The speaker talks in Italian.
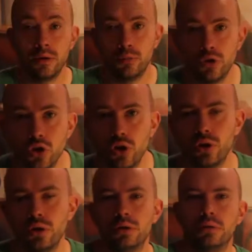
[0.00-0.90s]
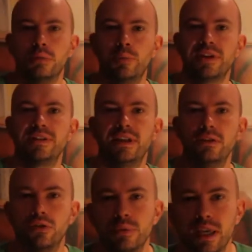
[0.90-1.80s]
Buongiorno, mi
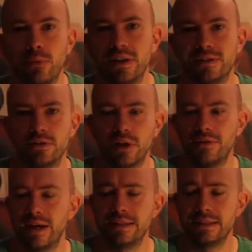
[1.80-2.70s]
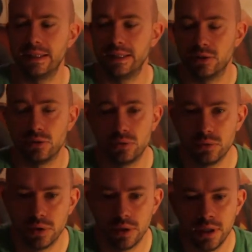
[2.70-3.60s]
presento, mi chiamo Alessandro Gavazza e sono
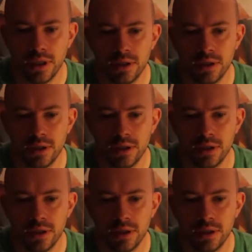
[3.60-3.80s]
un